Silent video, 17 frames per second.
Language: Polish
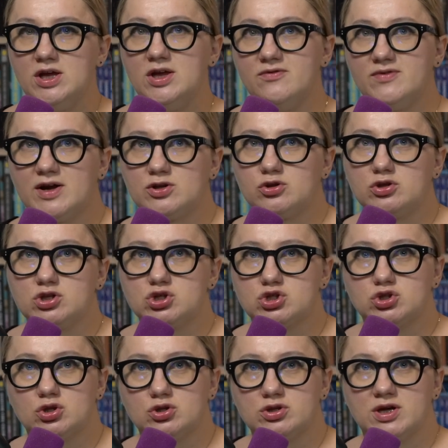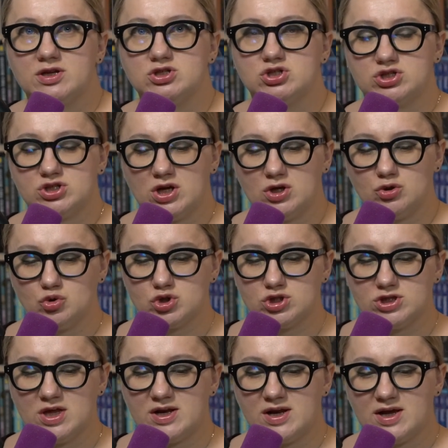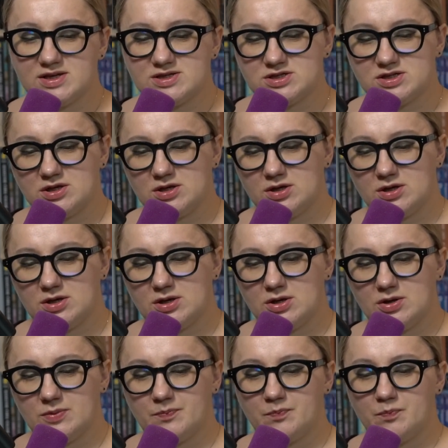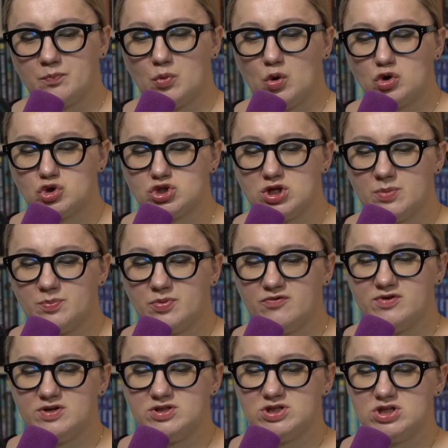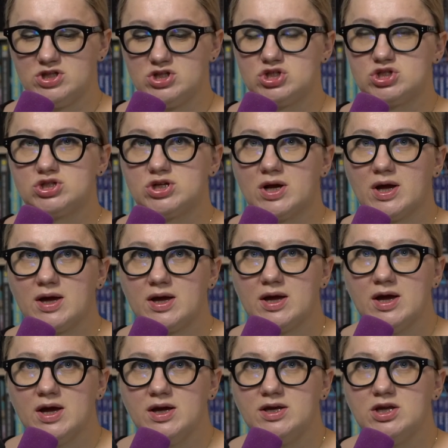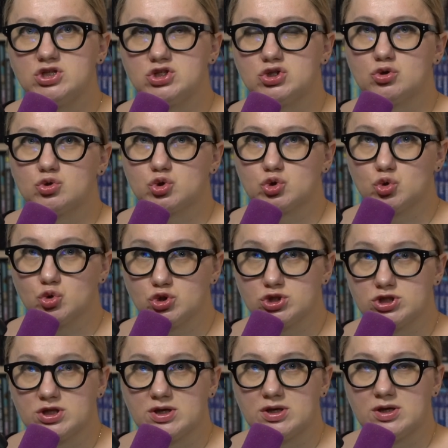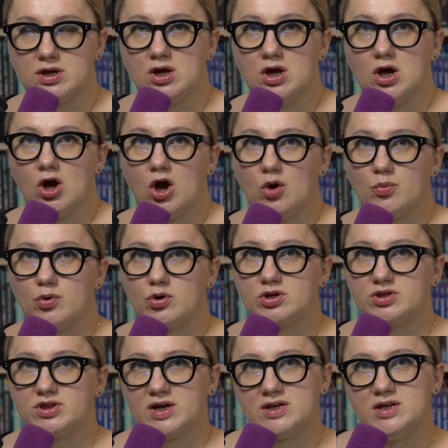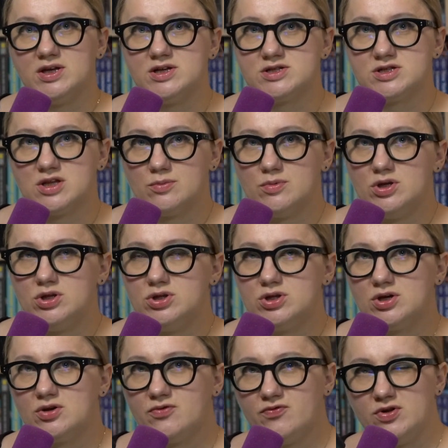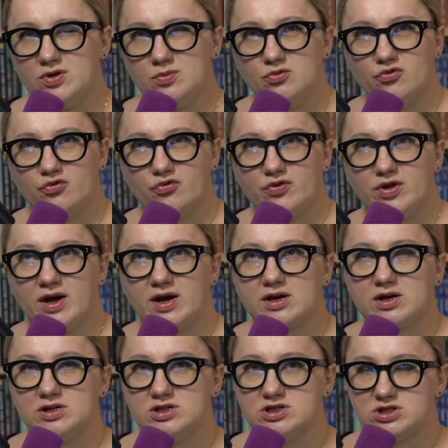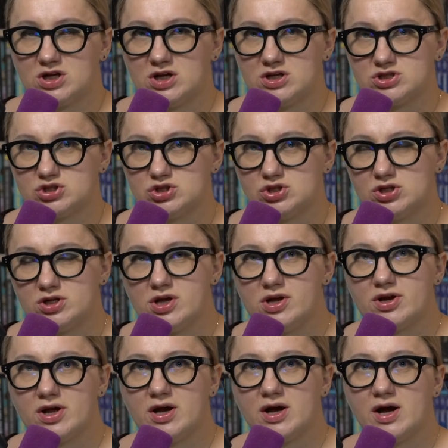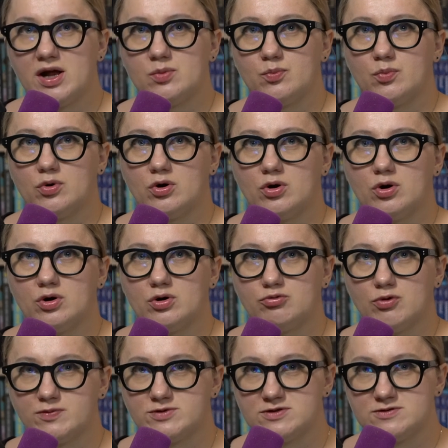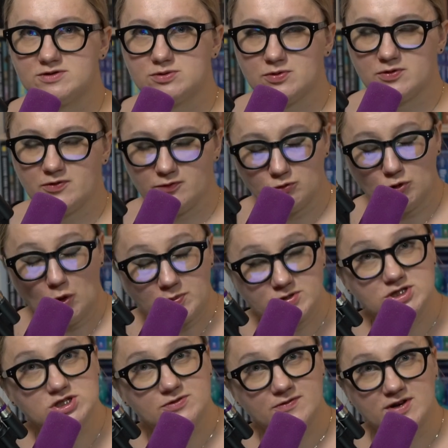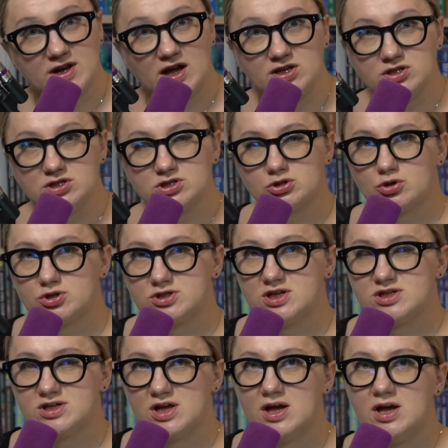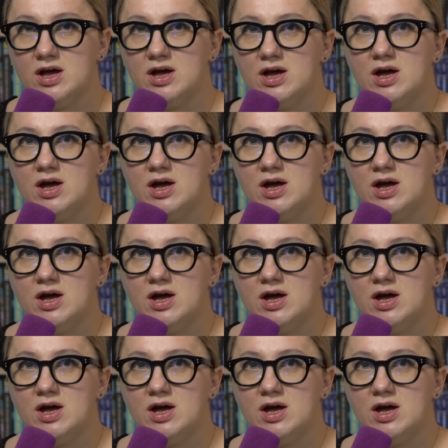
i warto też dodać, że już teraz e, można powiedzieć, że jest to szósty obok takich znamienitych filmów jak Listra Schindlera albo Chłopcy, Chłopcy z Ferajny z E,